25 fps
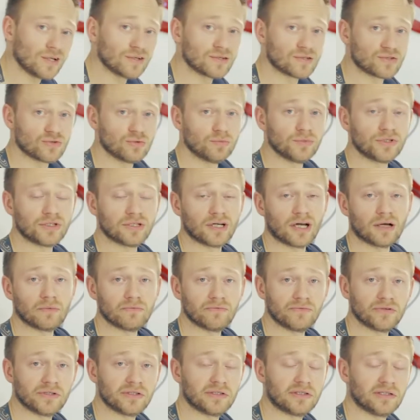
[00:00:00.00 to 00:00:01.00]
Somit
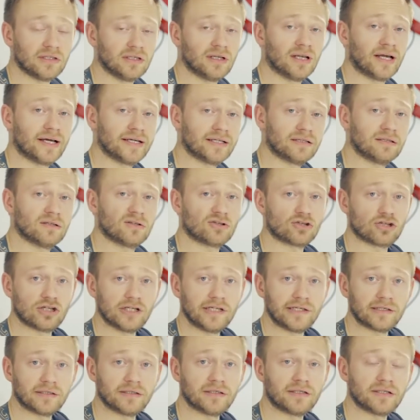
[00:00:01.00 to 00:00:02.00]
haben wir die leichten
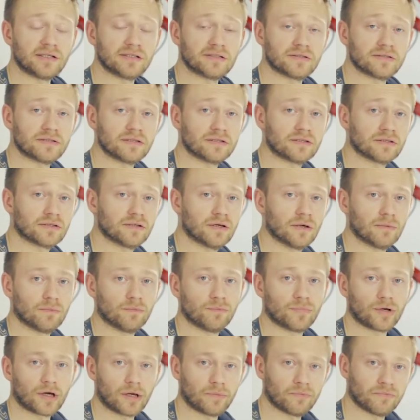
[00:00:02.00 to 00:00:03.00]
Schlieren, die sich ähm,
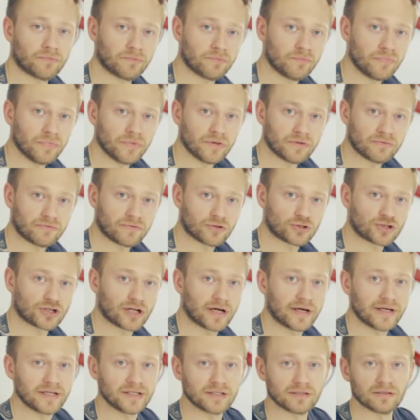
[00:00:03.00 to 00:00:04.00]
beim
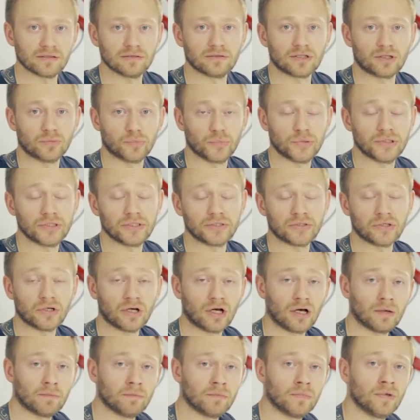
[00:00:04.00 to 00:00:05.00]
Verstreichen gebildet
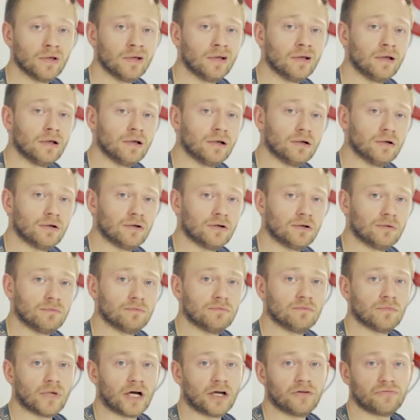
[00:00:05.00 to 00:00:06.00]
haben,
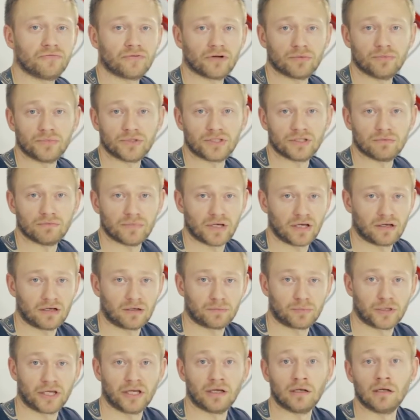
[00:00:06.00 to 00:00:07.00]
ähm, einfach mit dem
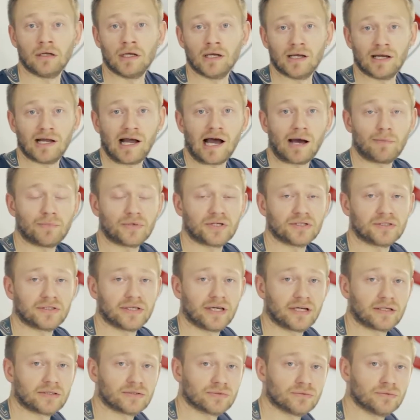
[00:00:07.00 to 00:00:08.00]
Make-up-Gel
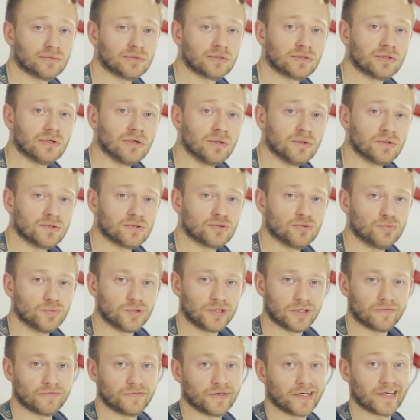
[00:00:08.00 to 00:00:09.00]
abgedeckt und
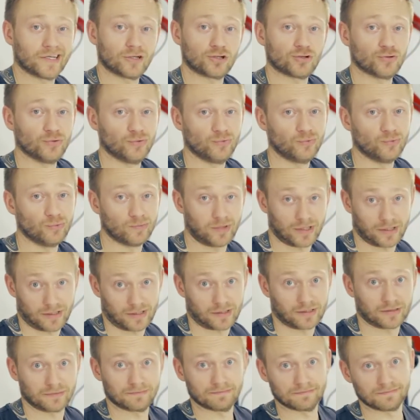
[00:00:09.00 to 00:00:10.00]
somit haben wir einen schönen
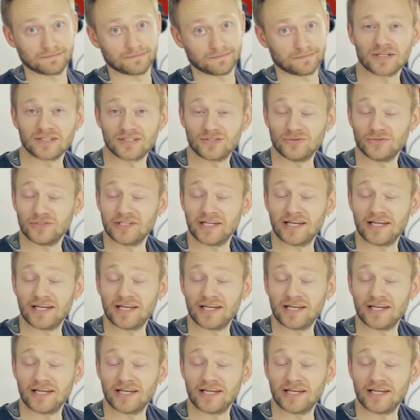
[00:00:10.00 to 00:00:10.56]
Übergang. So,